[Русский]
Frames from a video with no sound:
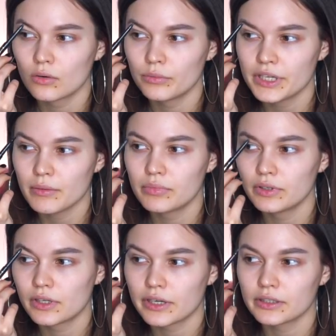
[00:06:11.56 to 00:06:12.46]
У меня
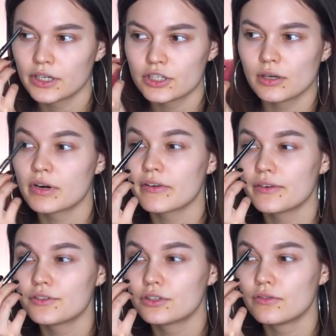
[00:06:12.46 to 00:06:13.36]
был карандаш для
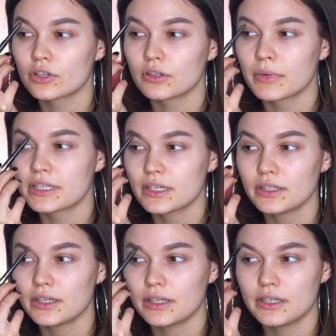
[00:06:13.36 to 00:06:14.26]
бровей в четвертом
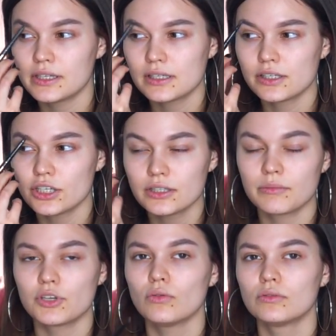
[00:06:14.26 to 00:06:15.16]
оттенке, и если честно,
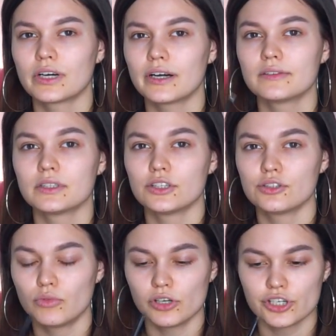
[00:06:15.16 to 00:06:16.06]
мне он нравится
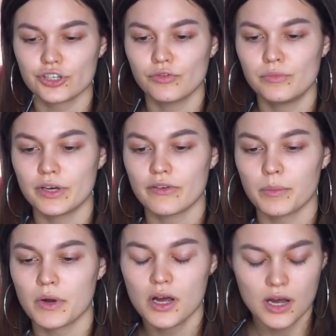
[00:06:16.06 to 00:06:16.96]
даже больше, чем в
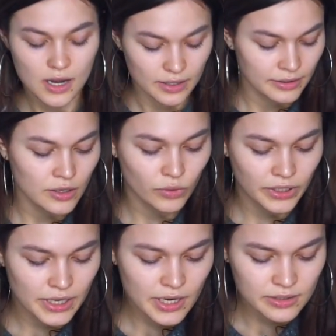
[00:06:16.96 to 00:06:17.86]
первом. На
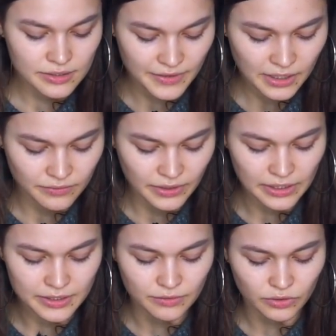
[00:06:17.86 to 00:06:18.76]
руке цвет
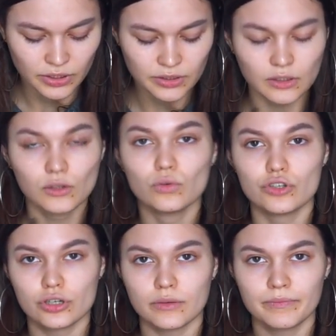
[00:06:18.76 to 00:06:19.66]
выглядит вот этот
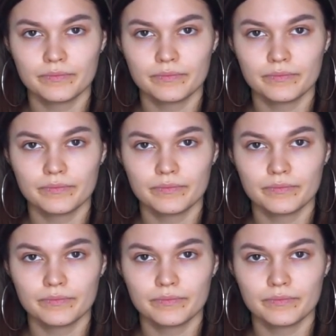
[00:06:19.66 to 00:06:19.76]
лучше.